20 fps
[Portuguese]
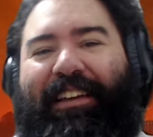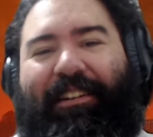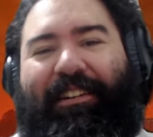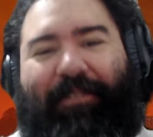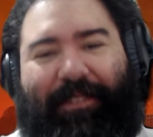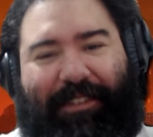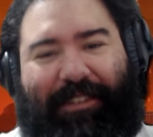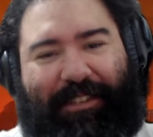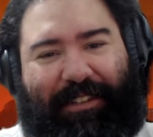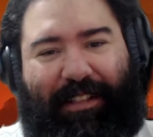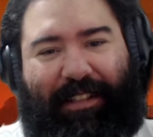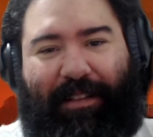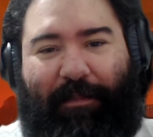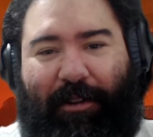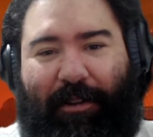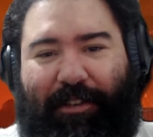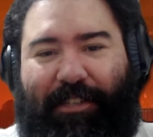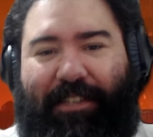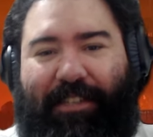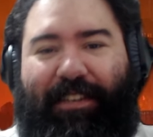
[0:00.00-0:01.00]
Quando a gente tá na
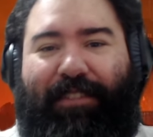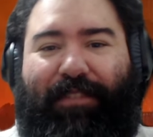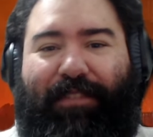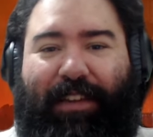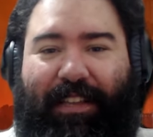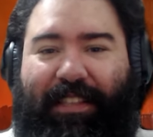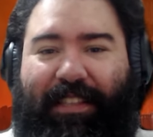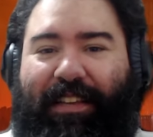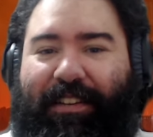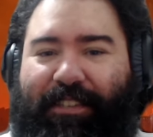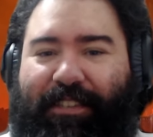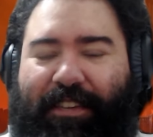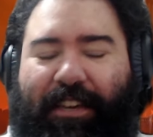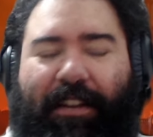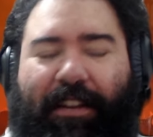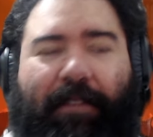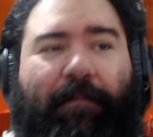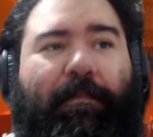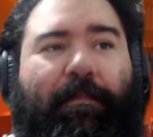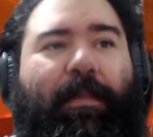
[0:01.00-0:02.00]
motinha, fica em
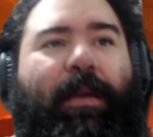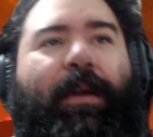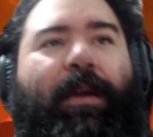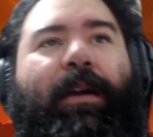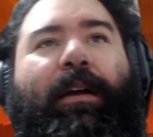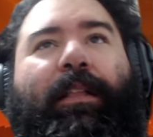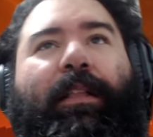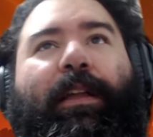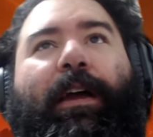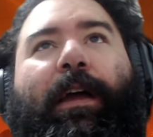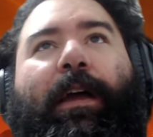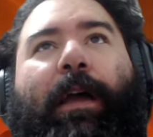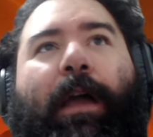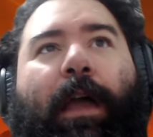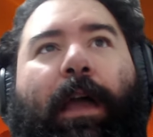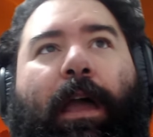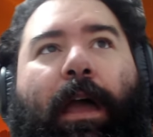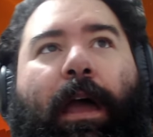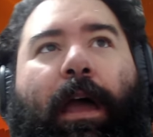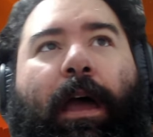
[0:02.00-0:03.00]
terceira, né?
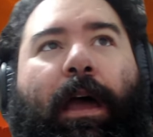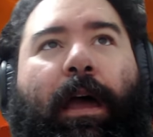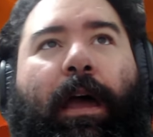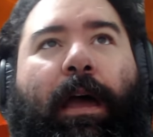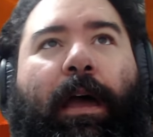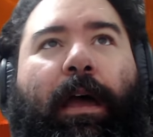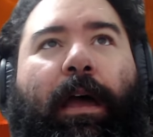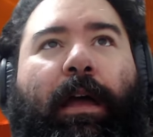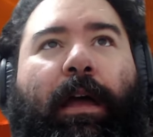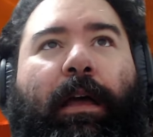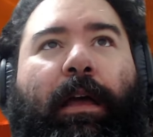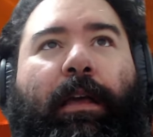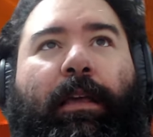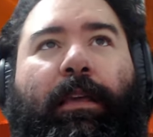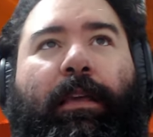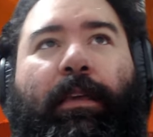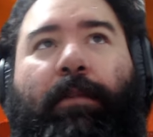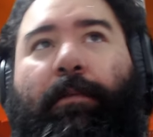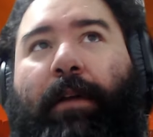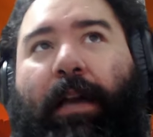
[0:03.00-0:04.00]
É,
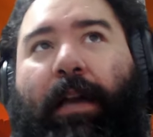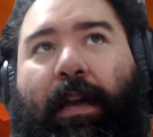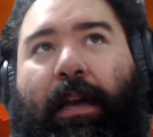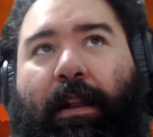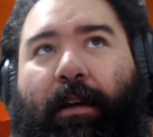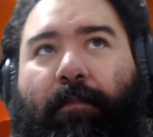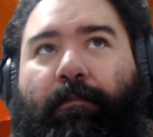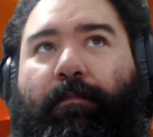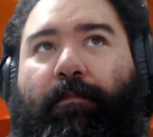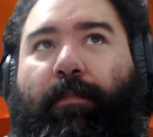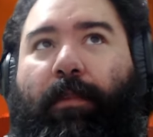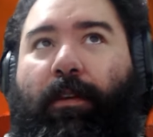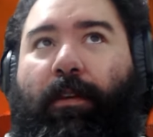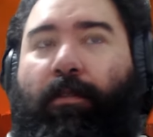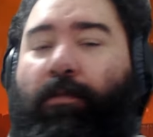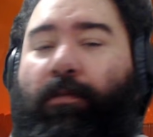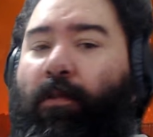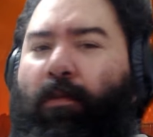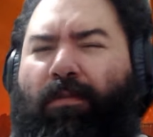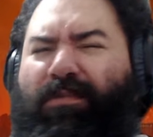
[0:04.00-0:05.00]
e, cara,
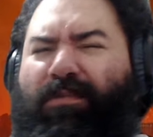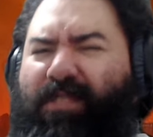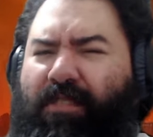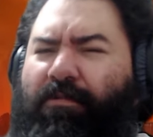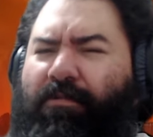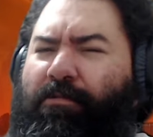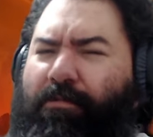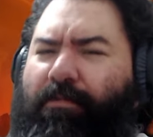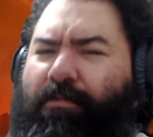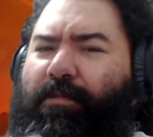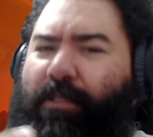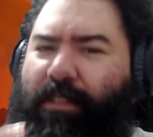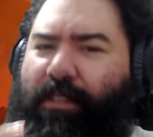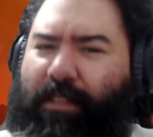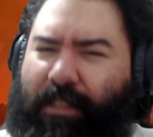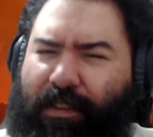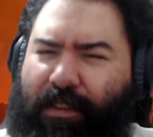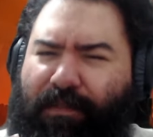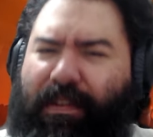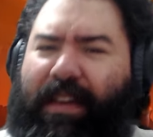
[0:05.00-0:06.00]
eu não consigo
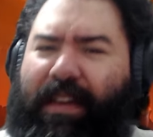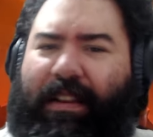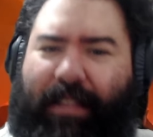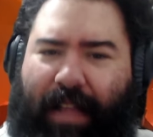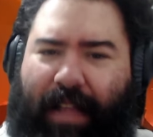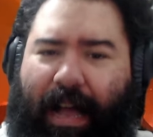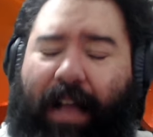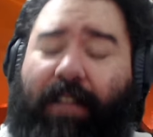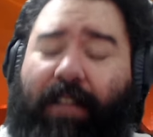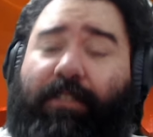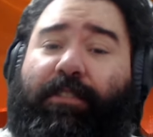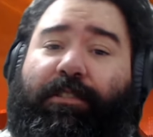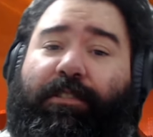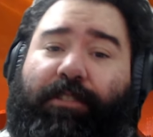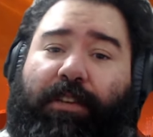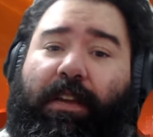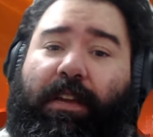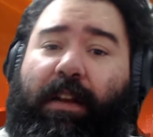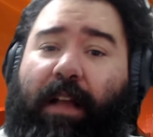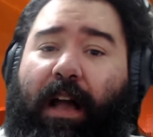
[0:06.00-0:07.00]
de verdade
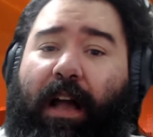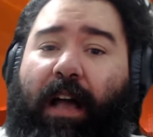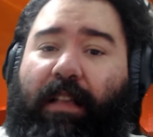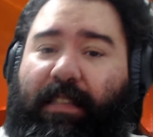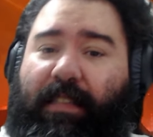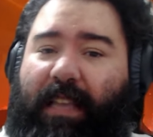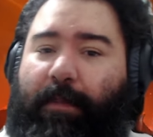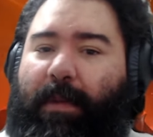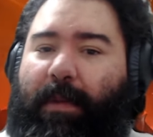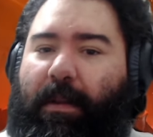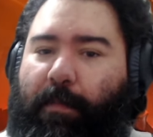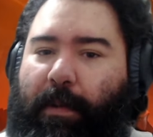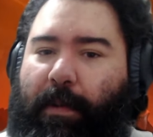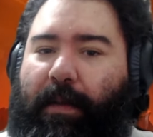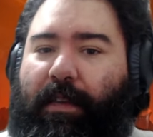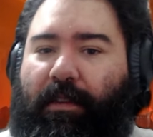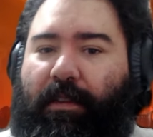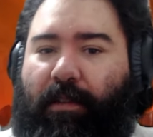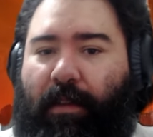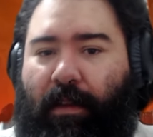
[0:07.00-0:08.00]
enxergar
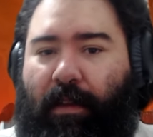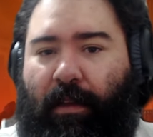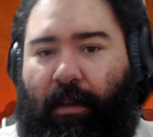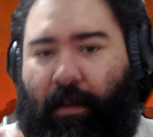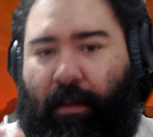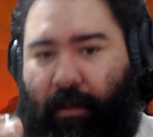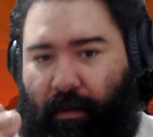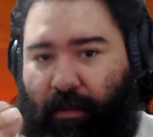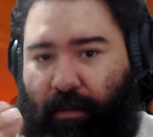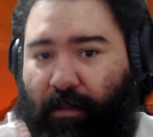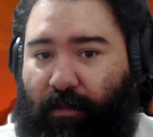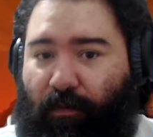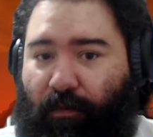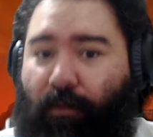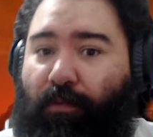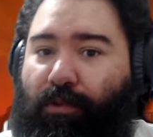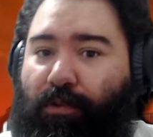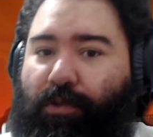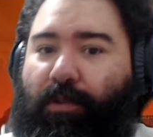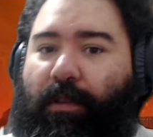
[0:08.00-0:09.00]
Cyberpunk
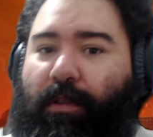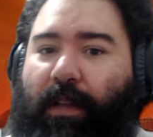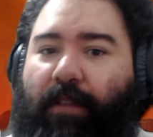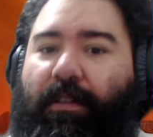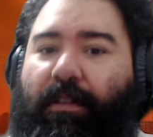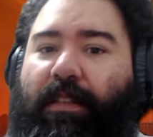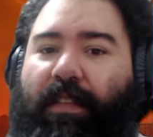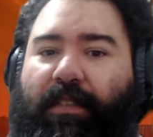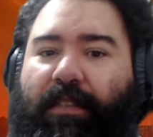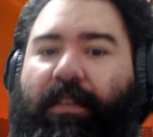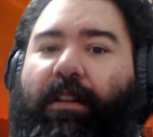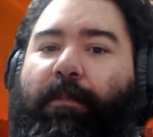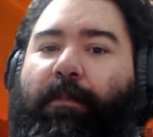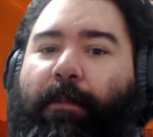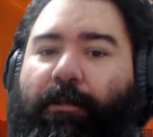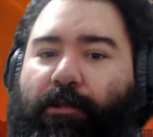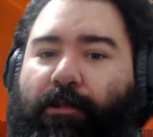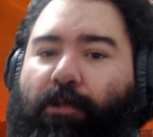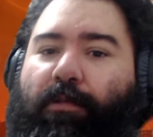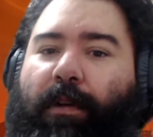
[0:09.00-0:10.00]
funcionando em terceira
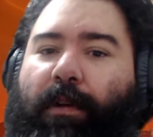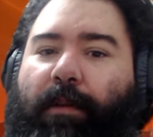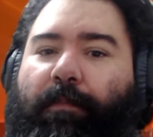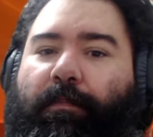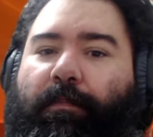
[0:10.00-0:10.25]
pessoa.